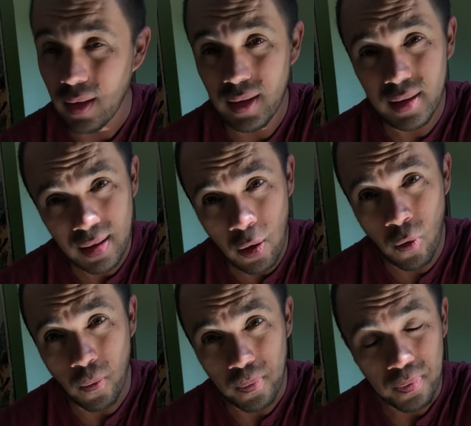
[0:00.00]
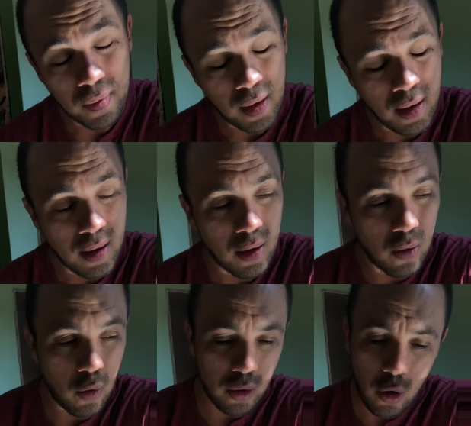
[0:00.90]
Então,
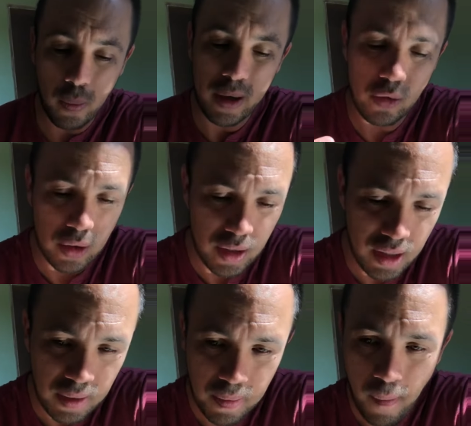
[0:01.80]
quando eu penso assim,